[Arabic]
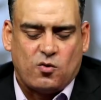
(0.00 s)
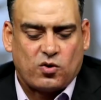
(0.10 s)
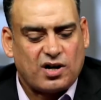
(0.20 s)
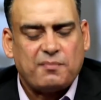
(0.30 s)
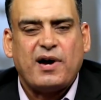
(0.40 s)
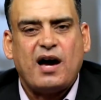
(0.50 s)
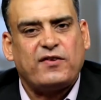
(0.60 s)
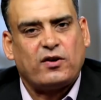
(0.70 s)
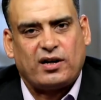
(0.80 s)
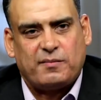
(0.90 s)
والرب
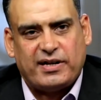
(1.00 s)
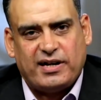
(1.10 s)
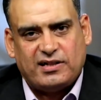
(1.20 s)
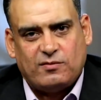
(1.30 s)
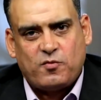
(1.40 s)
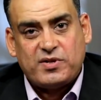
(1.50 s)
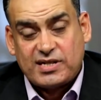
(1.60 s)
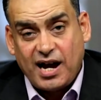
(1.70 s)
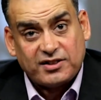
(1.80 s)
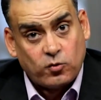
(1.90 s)
قفله على البني ادم ومن
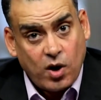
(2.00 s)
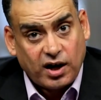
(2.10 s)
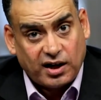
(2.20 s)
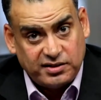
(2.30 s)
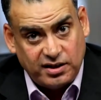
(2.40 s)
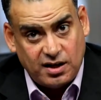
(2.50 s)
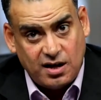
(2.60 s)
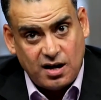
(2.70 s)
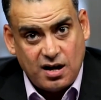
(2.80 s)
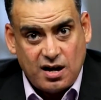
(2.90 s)
ساعه الواقعه دي
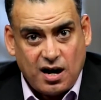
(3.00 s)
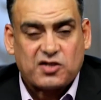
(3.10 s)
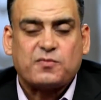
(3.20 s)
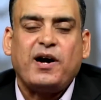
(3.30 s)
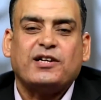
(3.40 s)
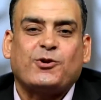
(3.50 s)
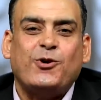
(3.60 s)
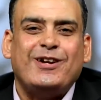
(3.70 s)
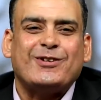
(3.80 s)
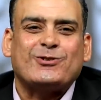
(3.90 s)
اصبحت
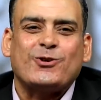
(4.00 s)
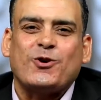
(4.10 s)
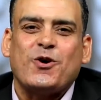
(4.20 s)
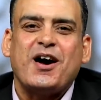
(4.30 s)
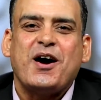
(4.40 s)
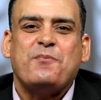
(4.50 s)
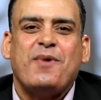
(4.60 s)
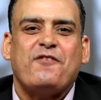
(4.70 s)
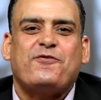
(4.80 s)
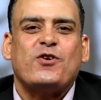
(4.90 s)
كل الطرق
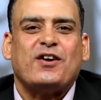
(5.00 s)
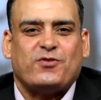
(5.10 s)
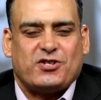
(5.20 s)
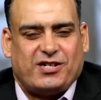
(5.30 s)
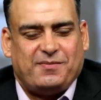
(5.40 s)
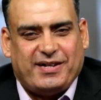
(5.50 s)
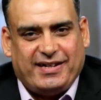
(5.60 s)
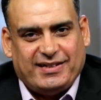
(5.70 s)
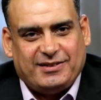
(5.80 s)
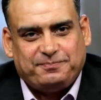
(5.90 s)
مقفوله في وش
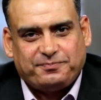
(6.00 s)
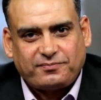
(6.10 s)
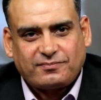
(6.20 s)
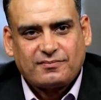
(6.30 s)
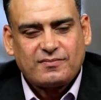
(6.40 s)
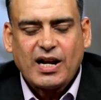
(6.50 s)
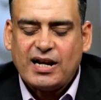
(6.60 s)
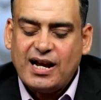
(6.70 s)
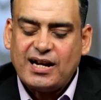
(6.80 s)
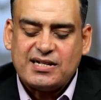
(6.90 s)
البني ادم
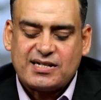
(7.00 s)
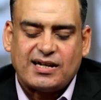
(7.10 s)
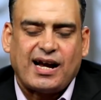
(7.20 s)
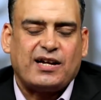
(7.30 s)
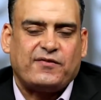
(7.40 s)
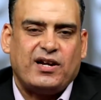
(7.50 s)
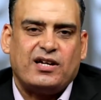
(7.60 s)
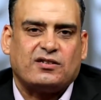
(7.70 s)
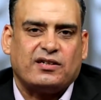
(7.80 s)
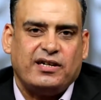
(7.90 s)
لا الانسان عارف
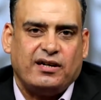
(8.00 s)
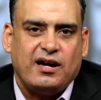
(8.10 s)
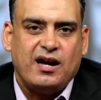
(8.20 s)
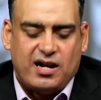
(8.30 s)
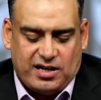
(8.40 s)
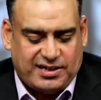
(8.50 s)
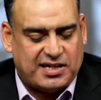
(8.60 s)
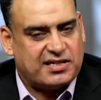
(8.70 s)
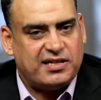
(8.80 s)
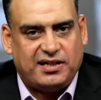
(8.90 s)
يلاقي طريق
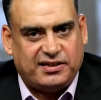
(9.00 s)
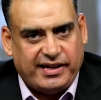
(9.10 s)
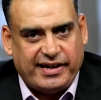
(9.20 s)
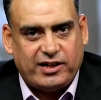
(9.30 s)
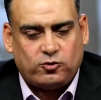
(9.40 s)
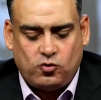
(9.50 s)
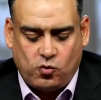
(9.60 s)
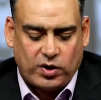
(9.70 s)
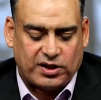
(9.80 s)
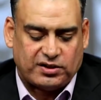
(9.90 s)
لتسديد احتياجاته
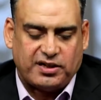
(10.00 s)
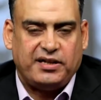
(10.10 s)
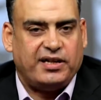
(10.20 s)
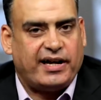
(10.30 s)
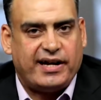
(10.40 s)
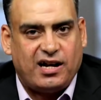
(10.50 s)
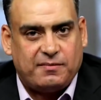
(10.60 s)
ولا طريق للحياه